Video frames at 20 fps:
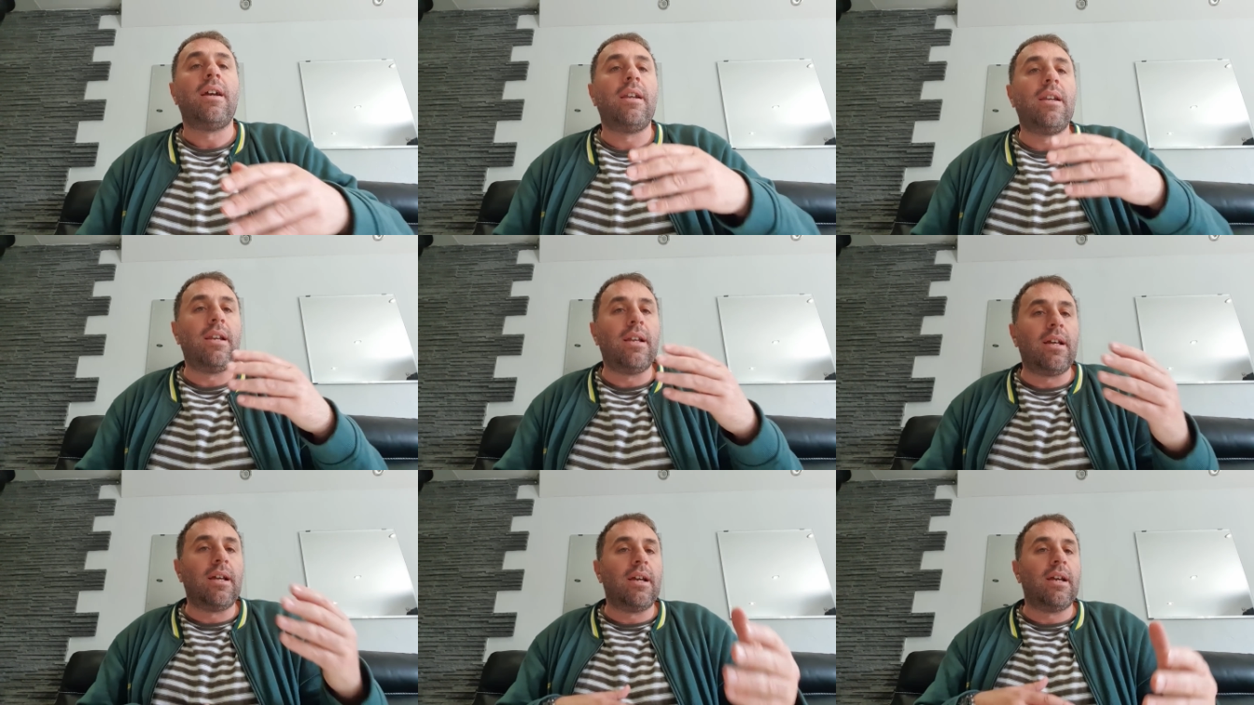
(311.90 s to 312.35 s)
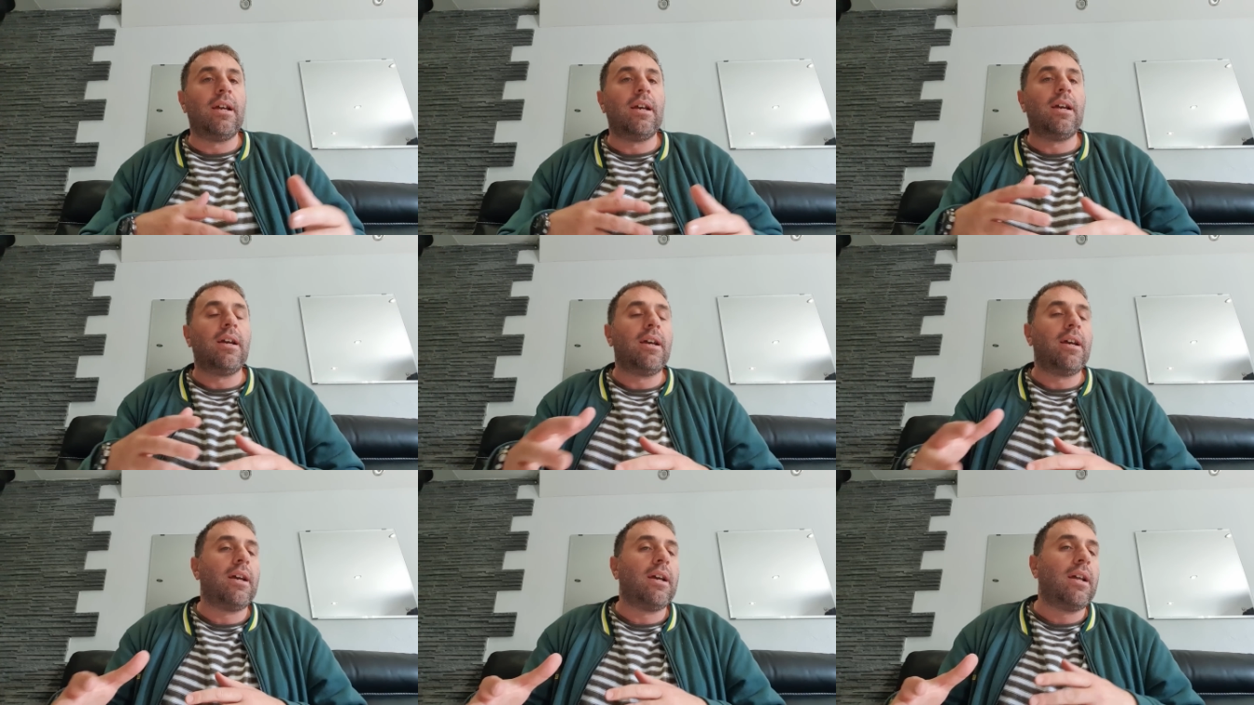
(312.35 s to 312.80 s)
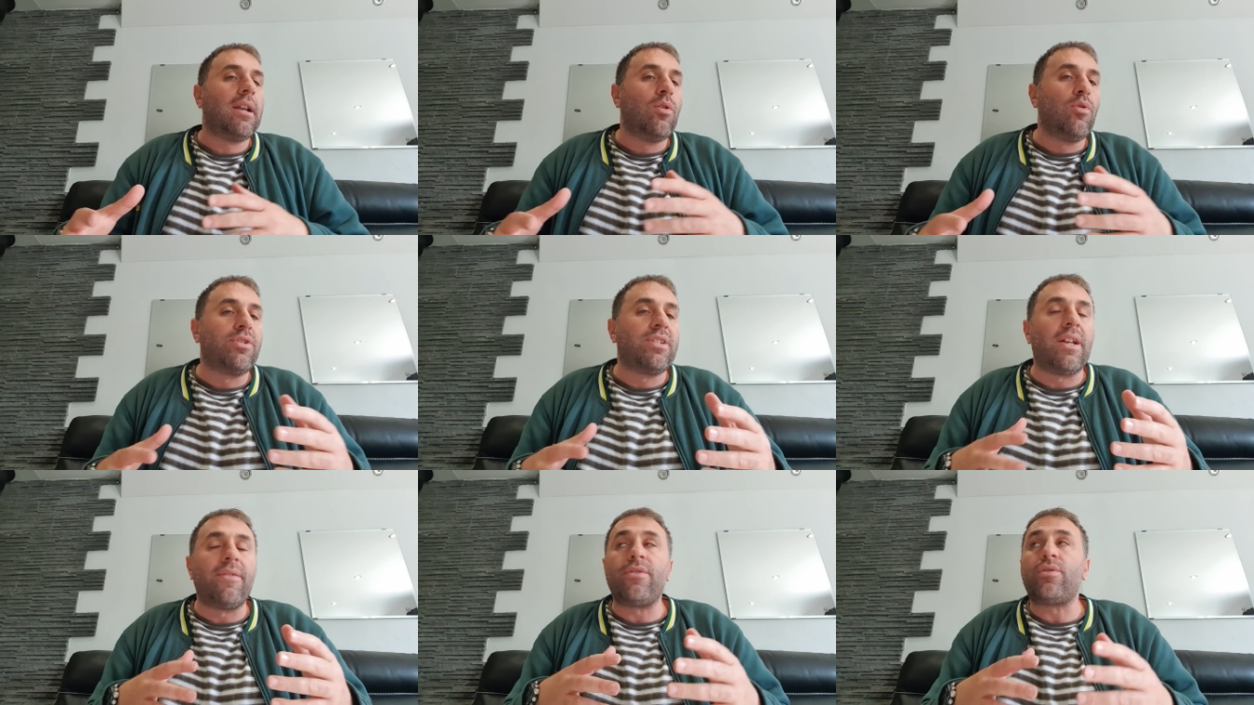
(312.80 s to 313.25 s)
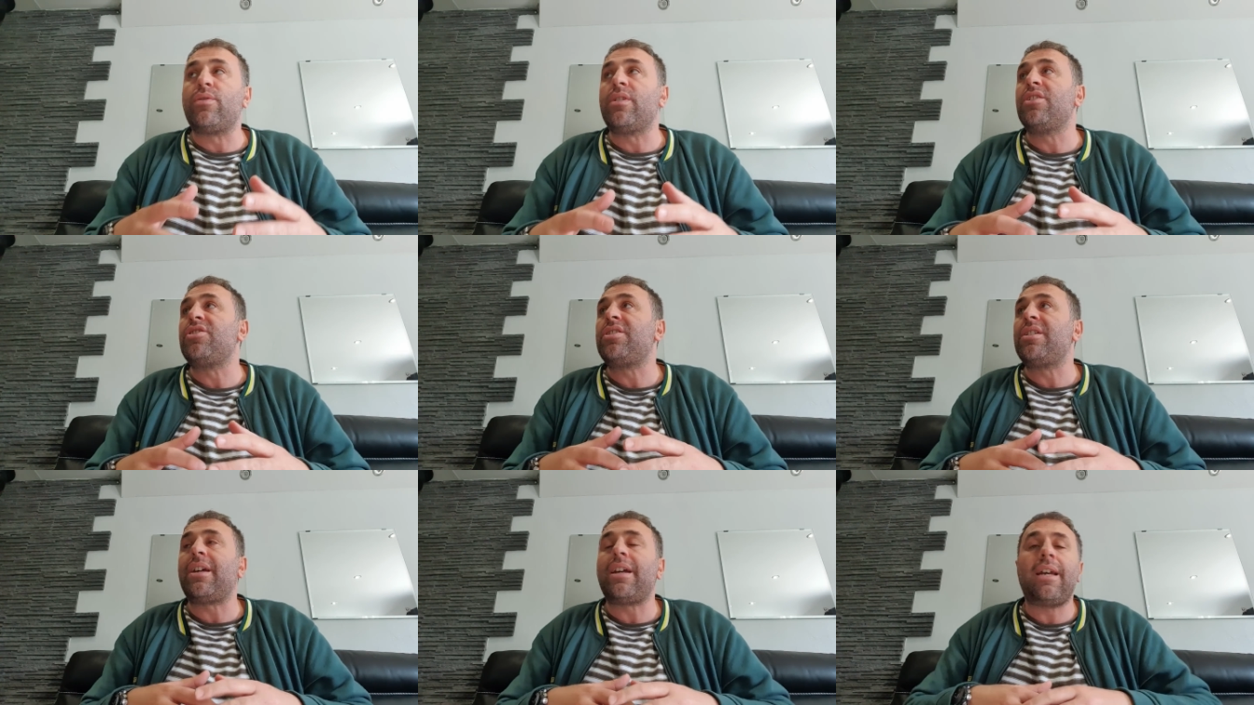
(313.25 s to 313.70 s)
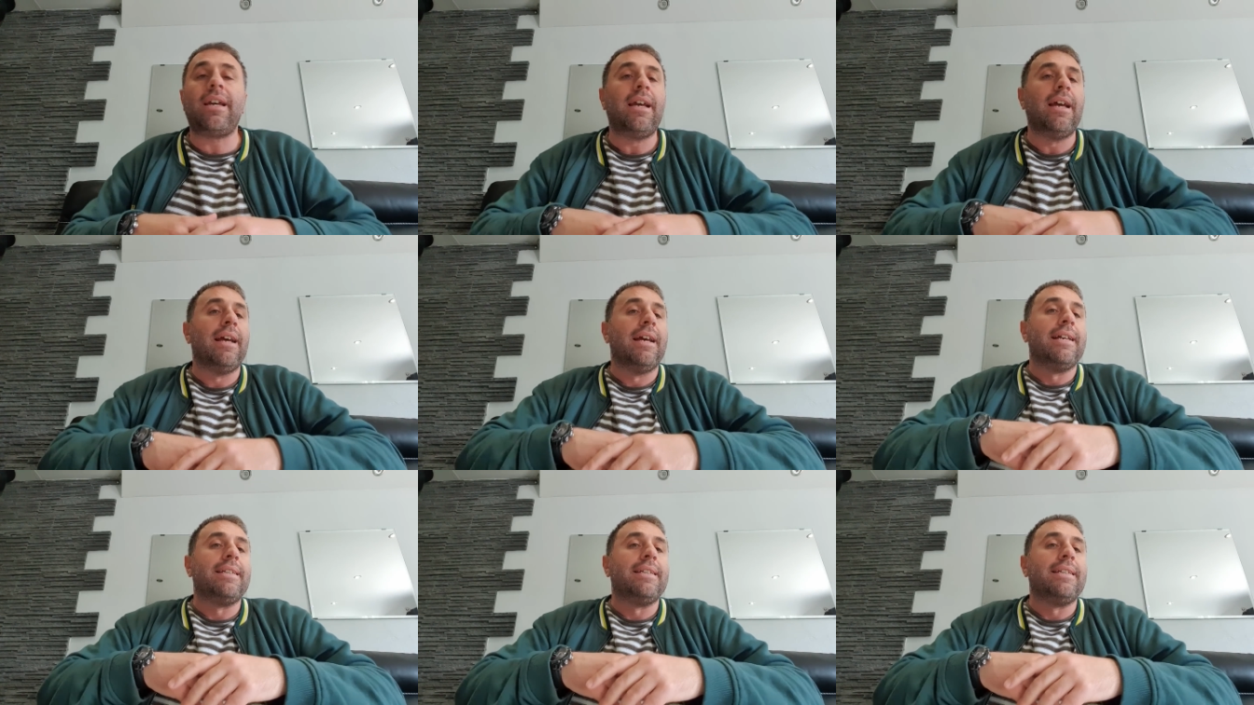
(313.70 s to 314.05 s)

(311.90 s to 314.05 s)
le service en Algérie,